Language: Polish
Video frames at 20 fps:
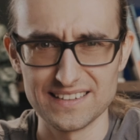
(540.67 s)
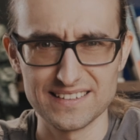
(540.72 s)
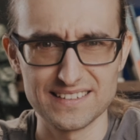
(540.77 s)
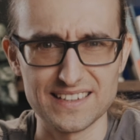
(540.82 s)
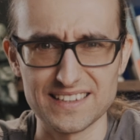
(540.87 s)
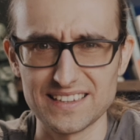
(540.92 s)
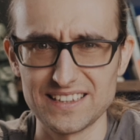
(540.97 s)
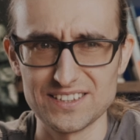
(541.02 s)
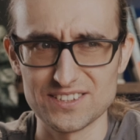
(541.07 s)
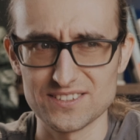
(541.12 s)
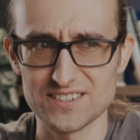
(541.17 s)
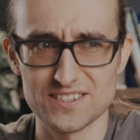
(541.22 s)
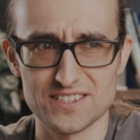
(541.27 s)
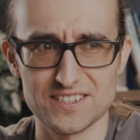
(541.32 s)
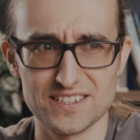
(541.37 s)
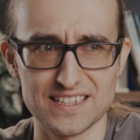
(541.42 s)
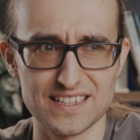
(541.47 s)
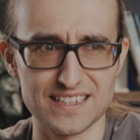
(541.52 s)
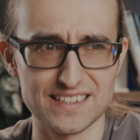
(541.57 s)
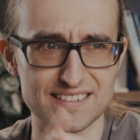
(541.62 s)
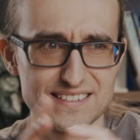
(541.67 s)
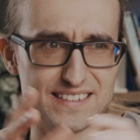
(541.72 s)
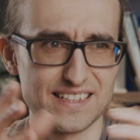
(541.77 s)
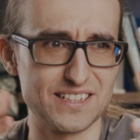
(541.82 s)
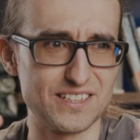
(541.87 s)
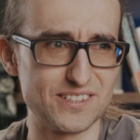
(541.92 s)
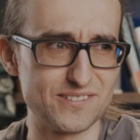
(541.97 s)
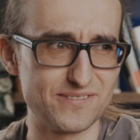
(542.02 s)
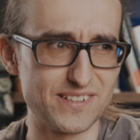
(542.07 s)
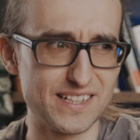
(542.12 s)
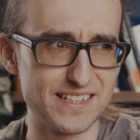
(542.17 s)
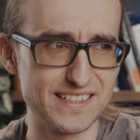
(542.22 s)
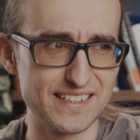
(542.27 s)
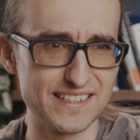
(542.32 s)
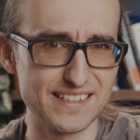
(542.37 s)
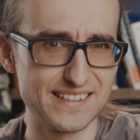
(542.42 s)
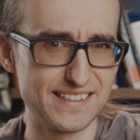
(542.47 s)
Takie rzeczy jak znajdowanie